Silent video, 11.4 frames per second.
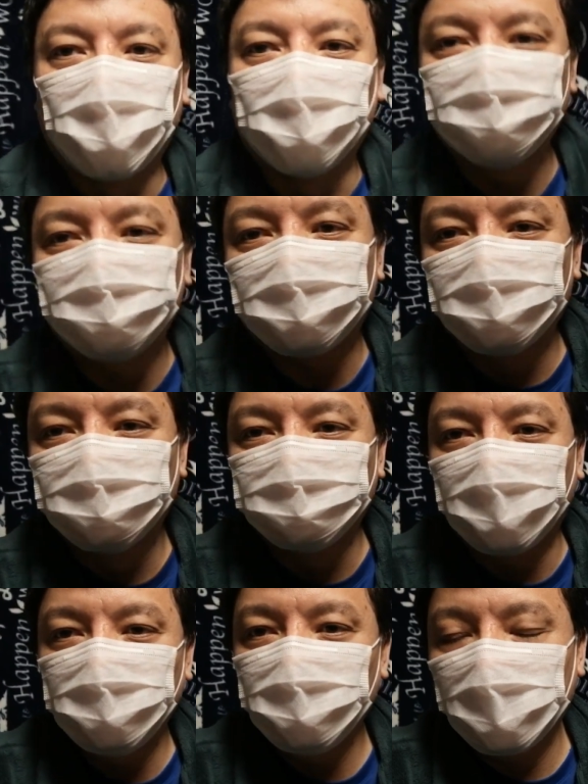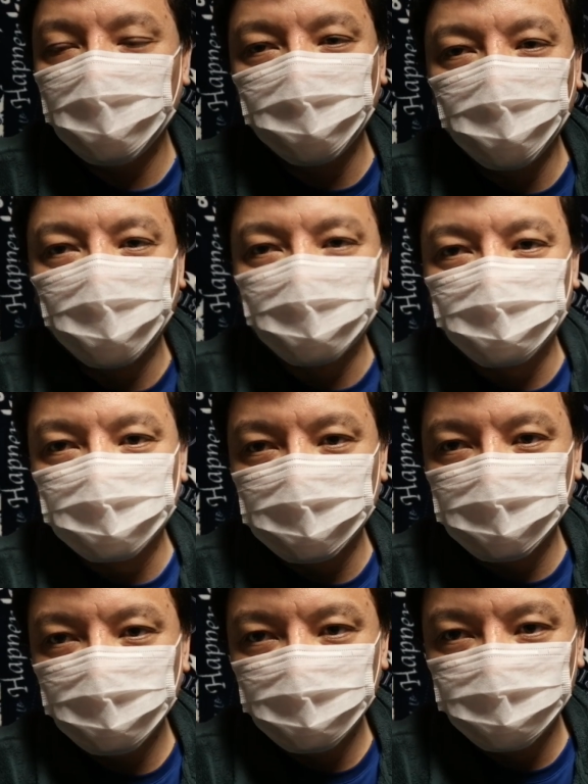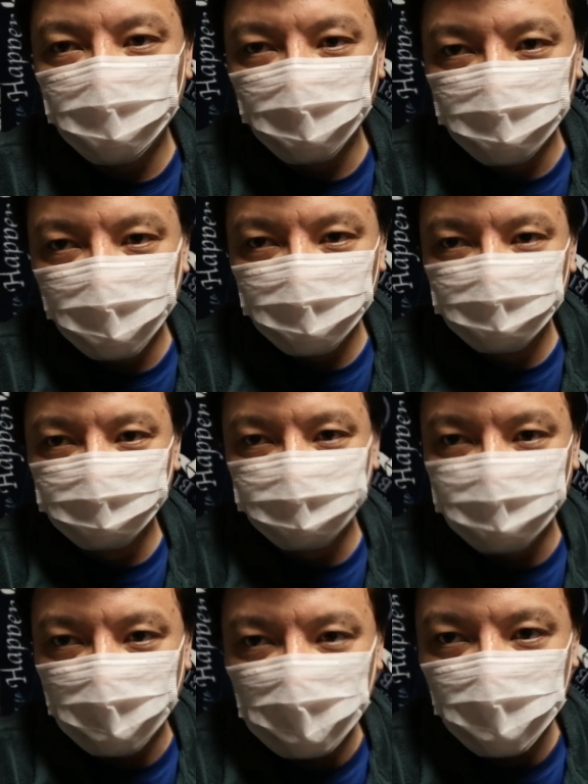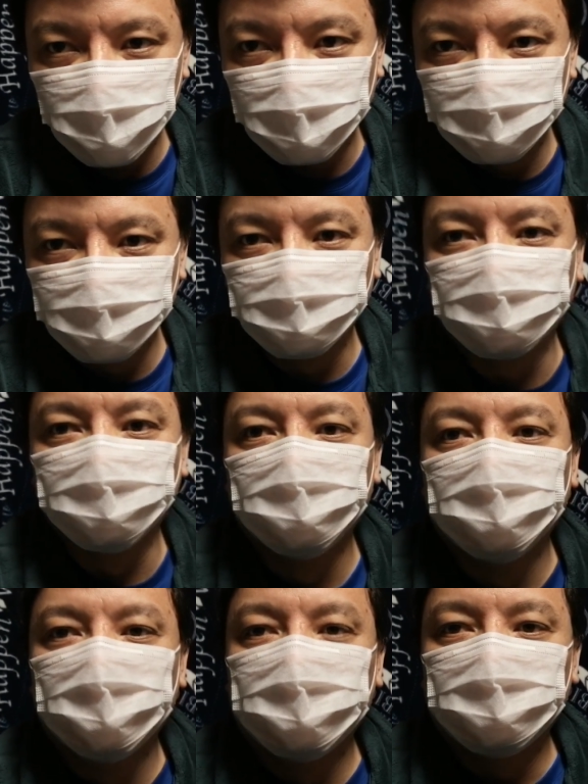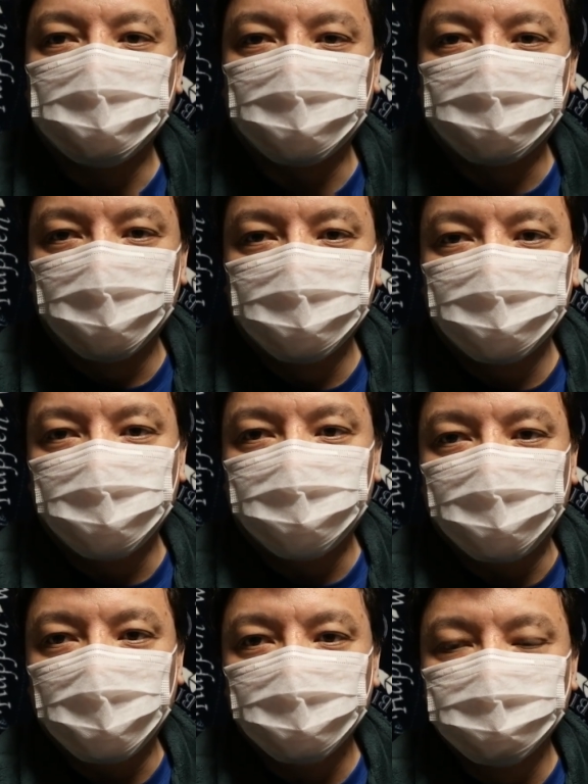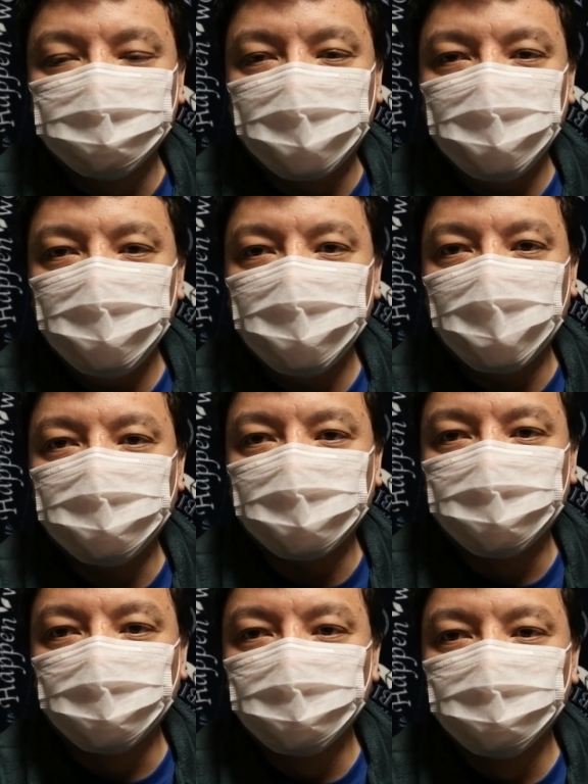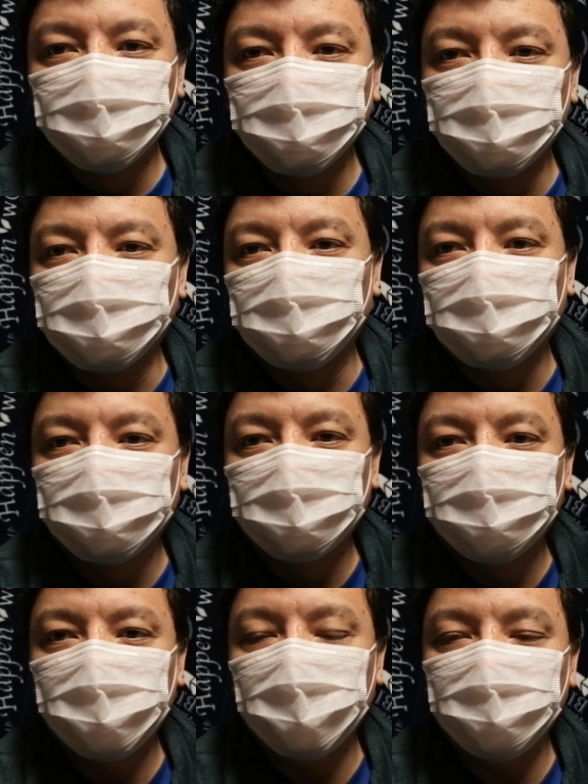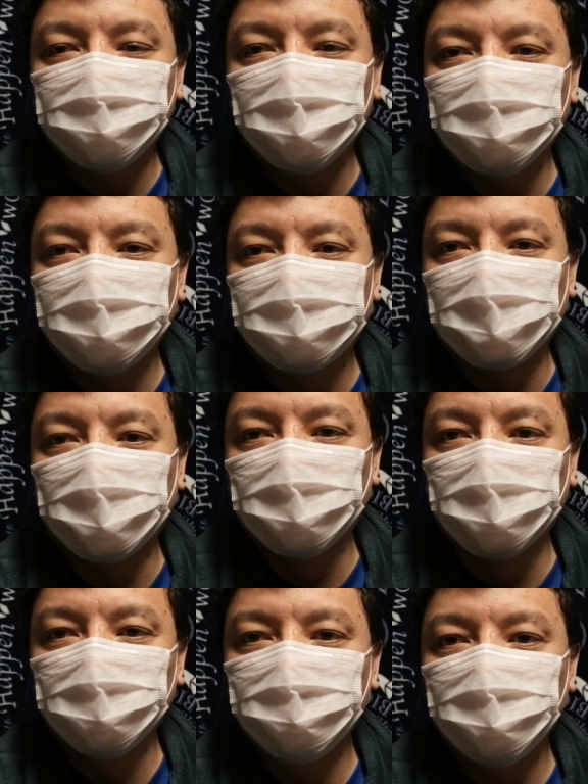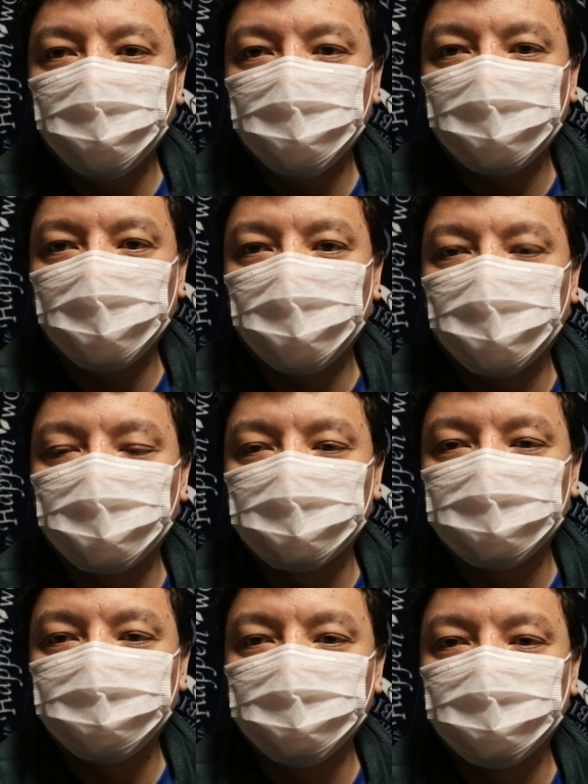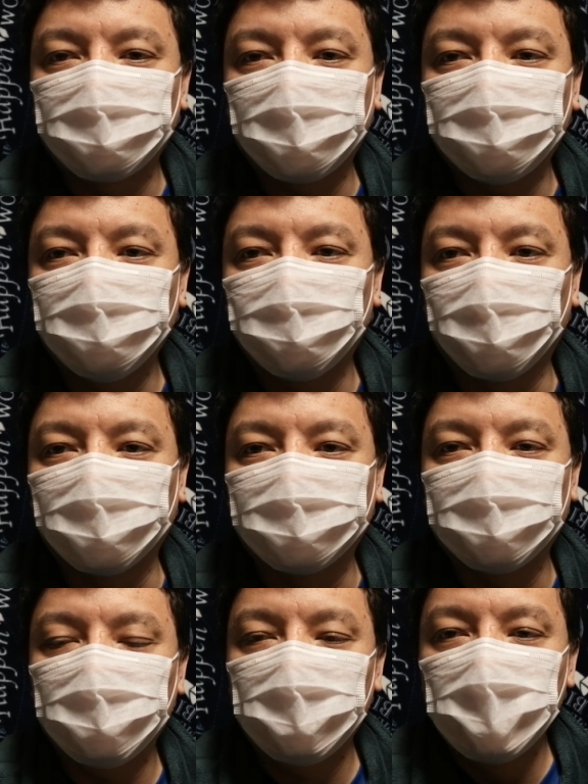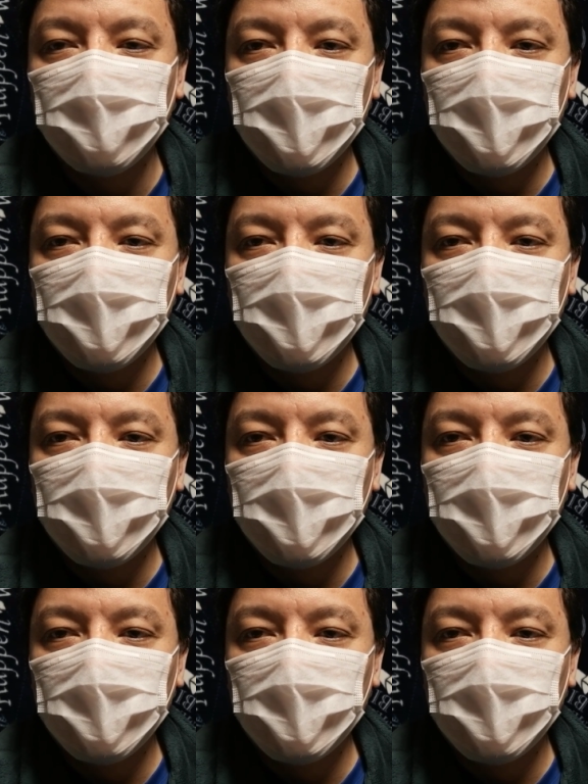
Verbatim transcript: consta que não tem ninguém com corona, né? Pelo menos nos mapas, no, nas coisas que falam, não tem ninguém. Tá todo mundo bem de, de saúde e sem coronavírus, sem sintomas, né?